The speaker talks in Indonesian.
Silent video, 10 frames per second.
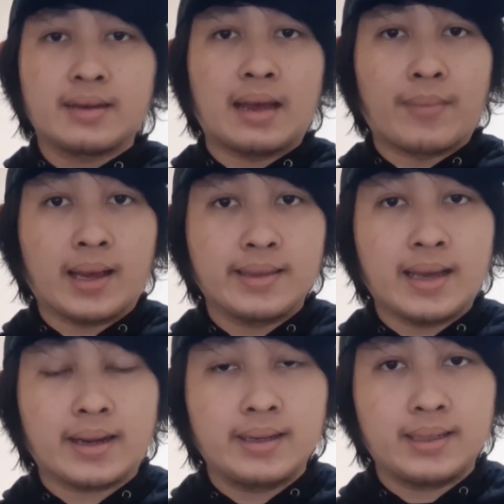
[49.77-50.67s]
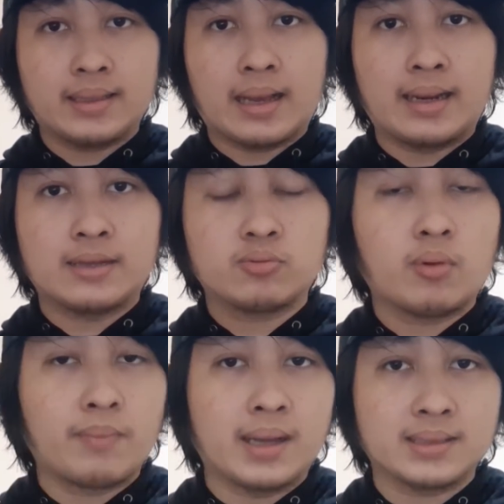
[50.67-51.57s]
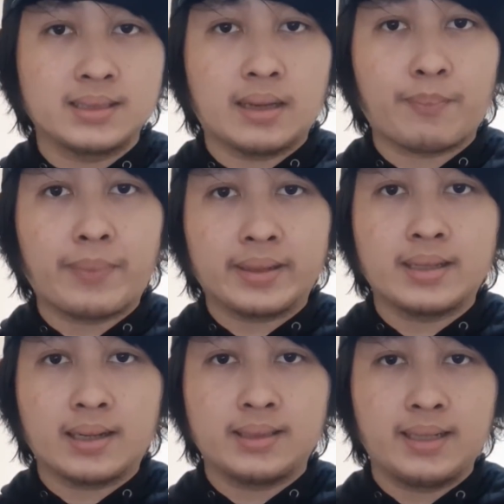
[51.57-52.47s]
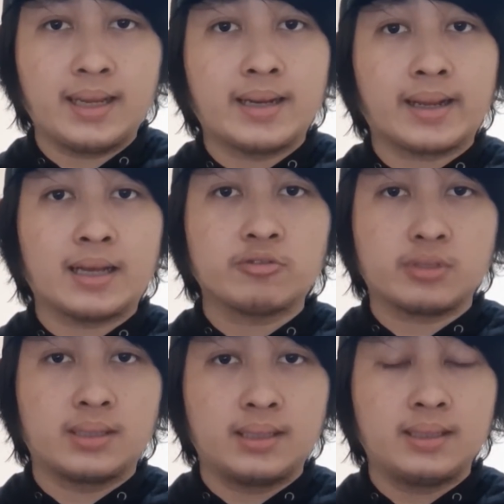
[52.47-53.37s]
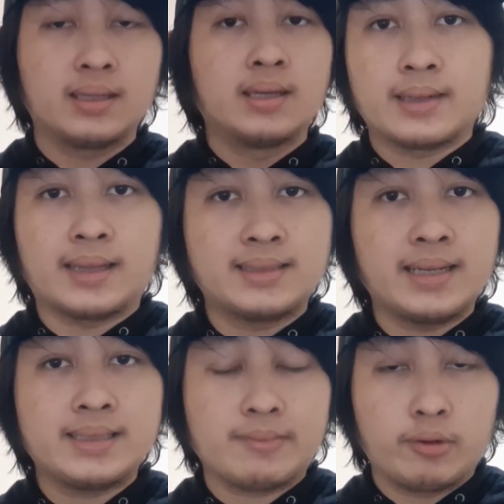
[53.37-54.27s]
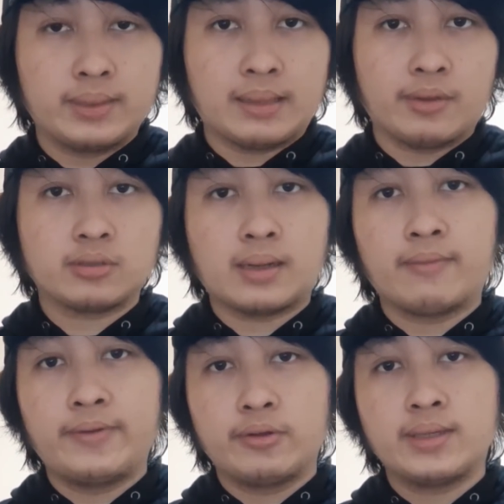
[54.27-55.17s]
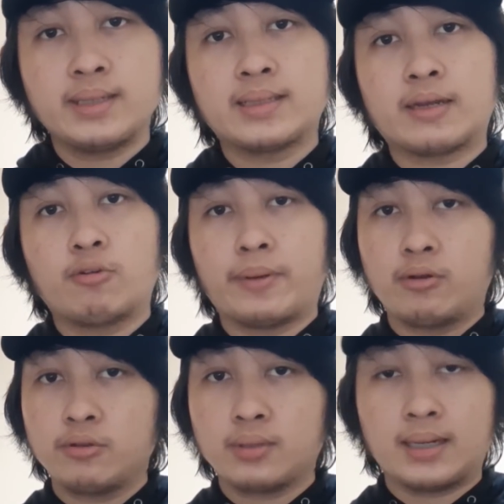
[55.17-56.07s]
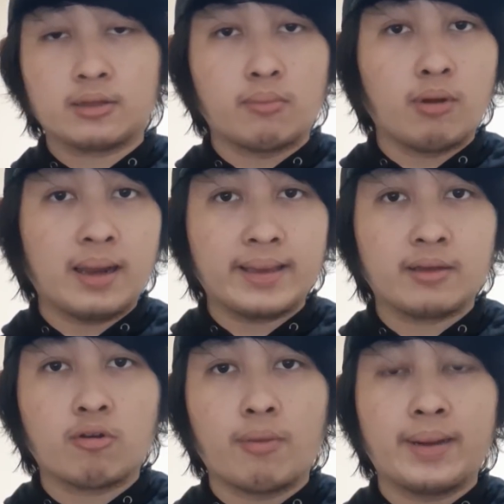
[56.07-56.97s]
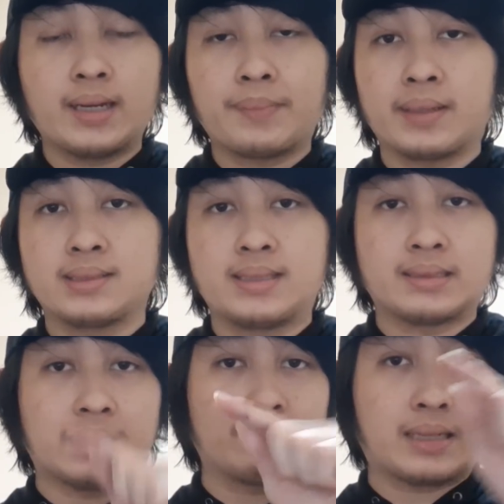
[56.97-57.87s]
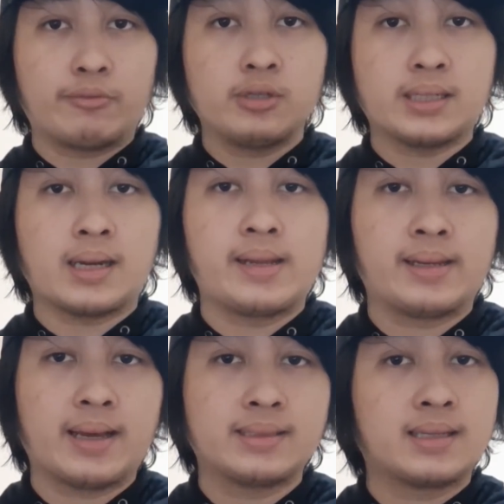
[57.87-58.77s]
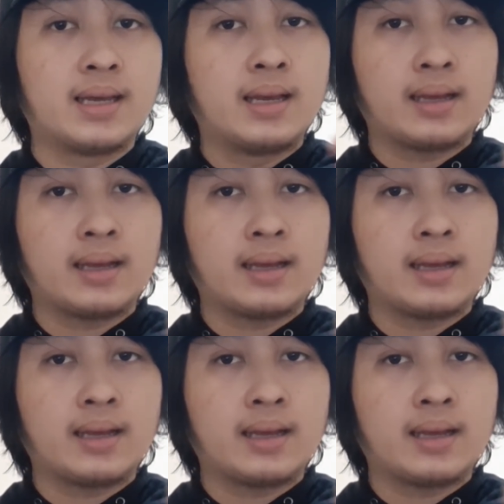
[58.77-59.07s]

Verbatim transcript: Nah, makanya hari ini kita akan langsung membahas saja part yang ketiga dari kasus ini. Nah, jadi sebelum kita masuk dalam videonya, jangan lupa dulu untuk klik tombol like, komen, dan pastinya subscribe dulu channel ini guys.